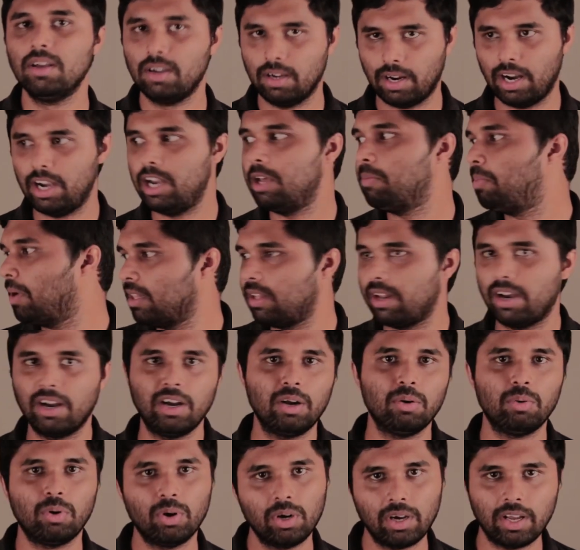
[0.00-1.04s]
கண்டிப்பாக அந்த
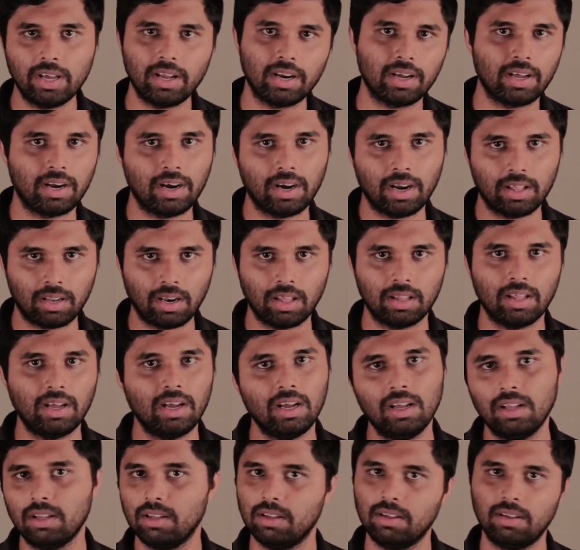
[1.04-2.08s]
ரெண்டு ஓட்டை இருக்கிற இடத்துல தான்
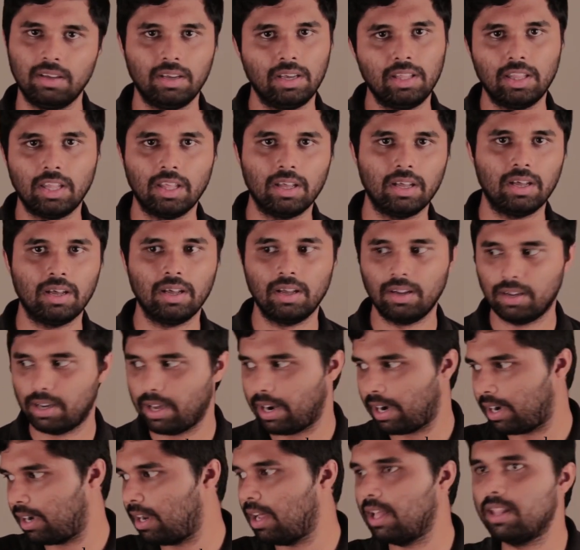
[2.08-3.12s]
இந்த
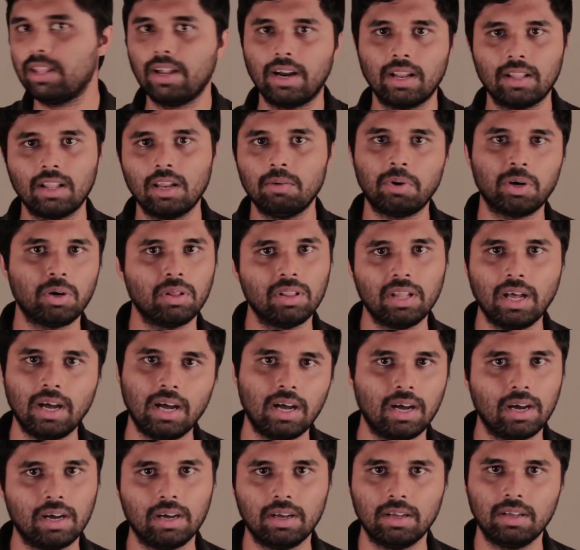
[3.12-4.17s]
கரெக்டாக அந்த இடத்துல
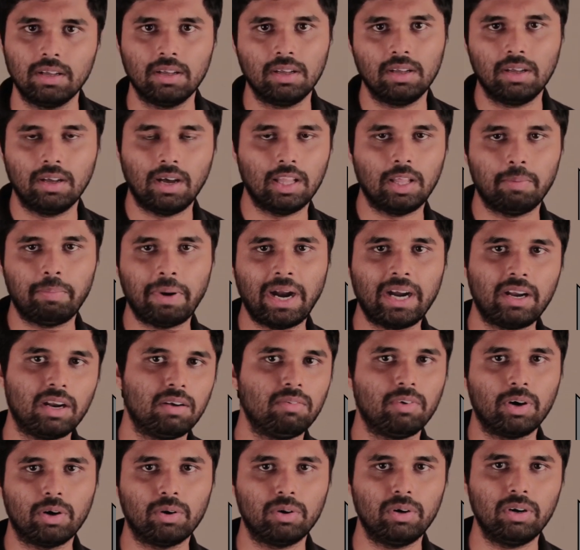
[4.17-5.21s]
மட்டும்தான் அந்த
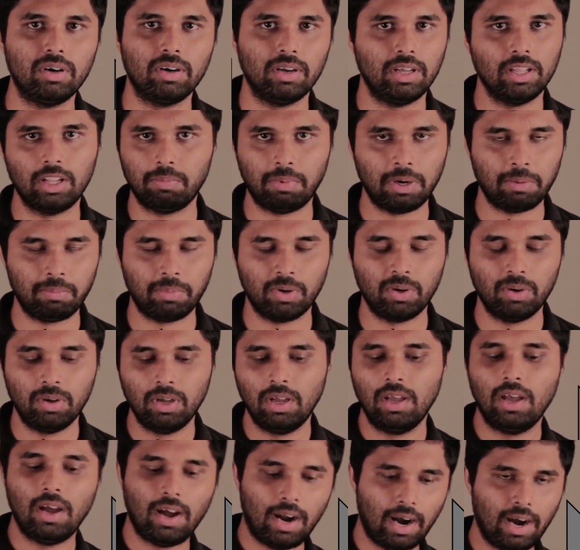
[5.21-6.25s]
பேட்டர்ன் வரும்னு எதிர்பார்ப்போம்
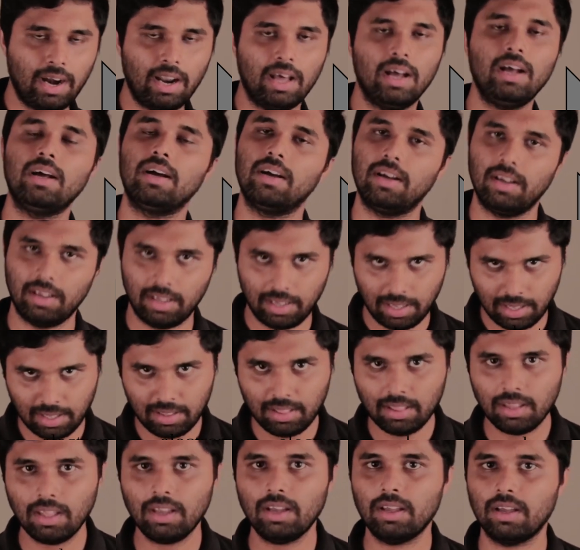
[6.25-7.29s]
ஆனால்
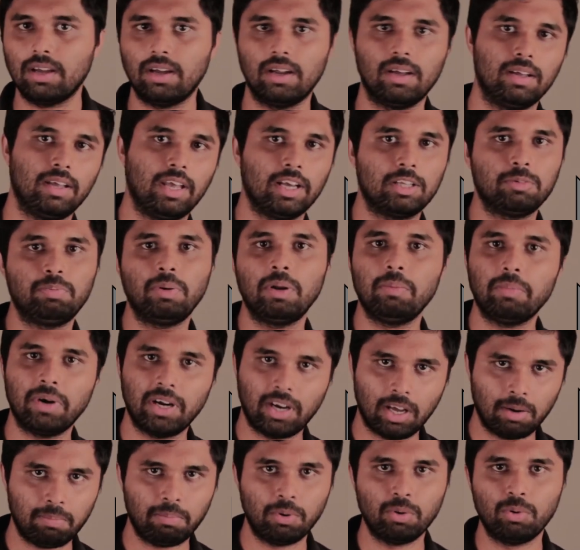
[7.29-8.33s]
இந்த எக்ஸ்பெரிமெண்ட்
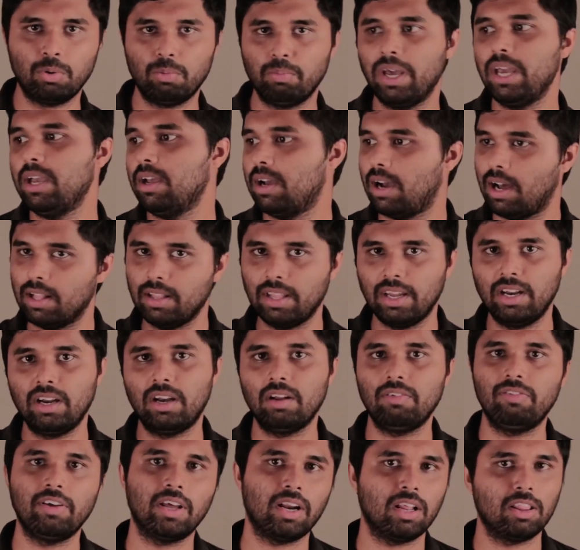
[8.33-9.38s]
அப்போவுமே அந்த
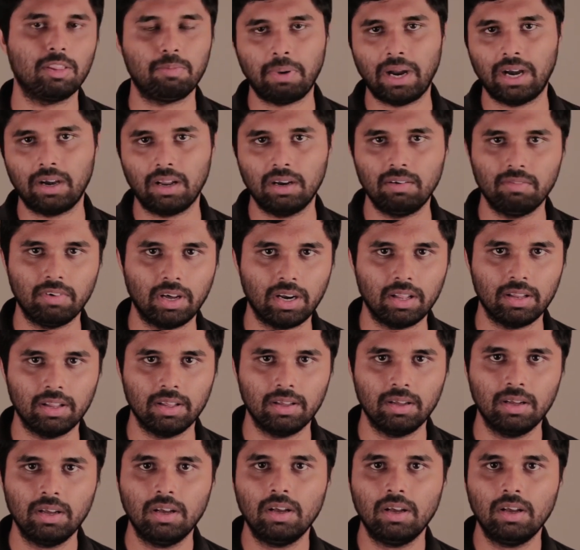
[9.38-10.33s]
இன்டர்ஃபியரன்ஸ் பேட்டர்ன் வருது